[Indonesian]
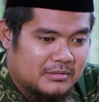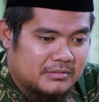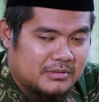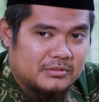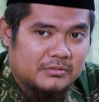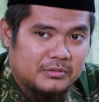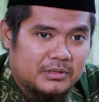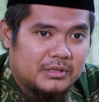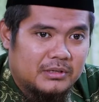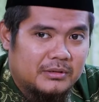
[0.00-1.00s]
Sesungguhnya
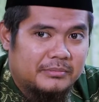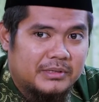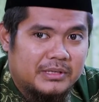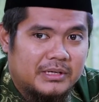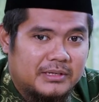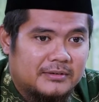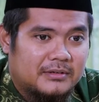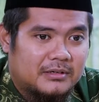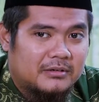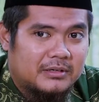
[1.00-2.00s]
Allah menyayangi
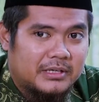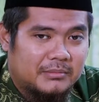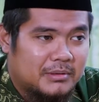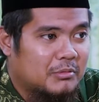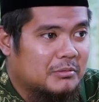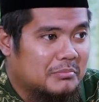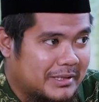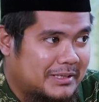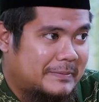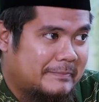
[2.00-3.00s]
orang-orang yang berbuat baik.